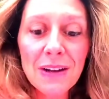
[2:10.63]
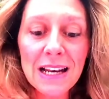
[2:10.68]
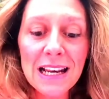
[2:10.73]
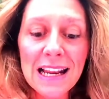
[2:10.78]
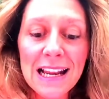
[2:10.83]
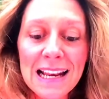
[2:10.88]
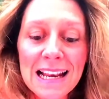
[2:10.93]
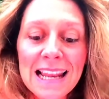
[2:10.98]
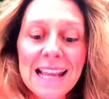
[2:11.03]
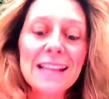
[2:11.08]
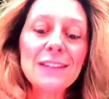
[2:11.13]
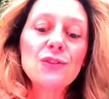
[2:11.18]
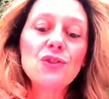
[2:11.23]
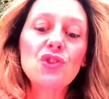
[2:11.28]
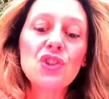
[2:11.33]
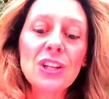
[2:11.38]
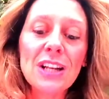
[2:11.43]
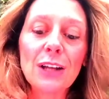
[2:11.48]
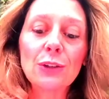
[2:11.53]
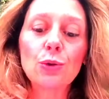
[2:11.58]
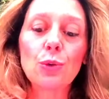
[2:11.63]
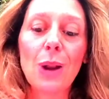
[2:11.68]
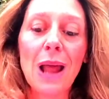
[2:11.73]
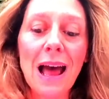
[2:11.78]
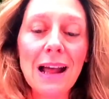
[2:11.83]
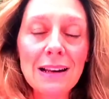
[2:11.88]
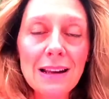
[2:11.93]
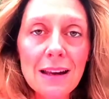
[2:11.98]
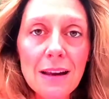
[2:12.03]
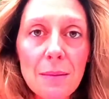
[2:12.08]
le leggi
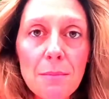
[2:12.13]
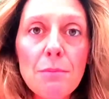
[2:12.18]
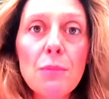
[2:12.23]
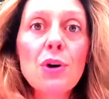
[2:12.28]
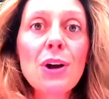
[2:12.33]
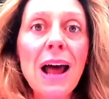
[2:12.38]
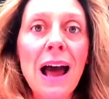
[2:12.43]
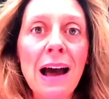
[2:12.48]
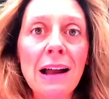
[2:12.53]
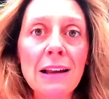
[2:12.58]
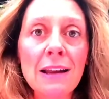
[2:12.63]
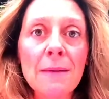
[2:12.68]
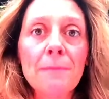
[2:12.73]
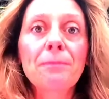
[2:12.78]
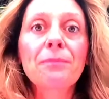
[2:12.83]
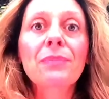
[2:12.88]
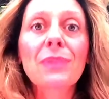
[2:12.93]
naturali morali